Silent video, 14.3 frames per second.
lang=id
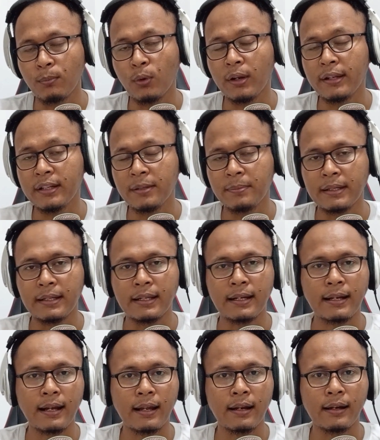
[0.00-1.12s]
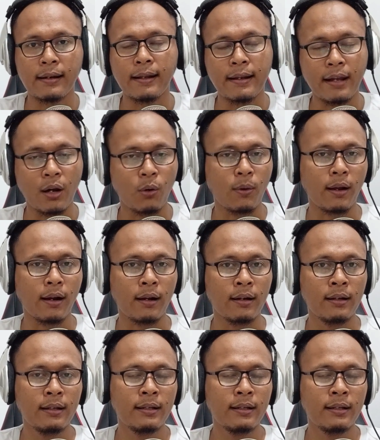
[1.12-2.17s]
mulai dipikirkan dari awal